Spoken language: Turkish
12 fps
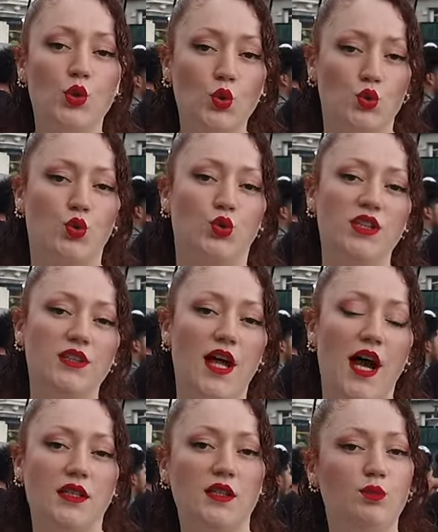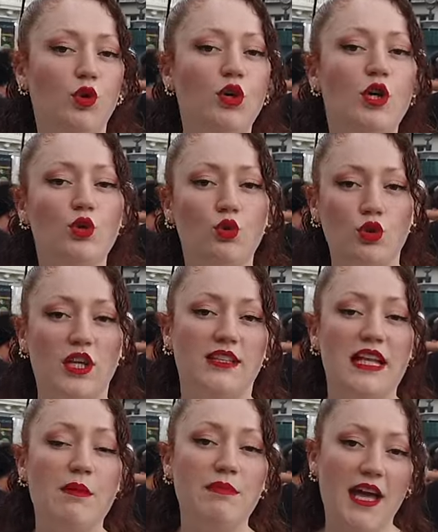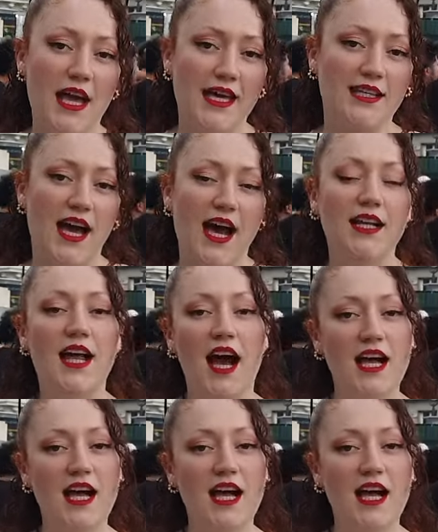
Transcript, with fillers: çok uzun yıllardır bu kullanılan bir heykel.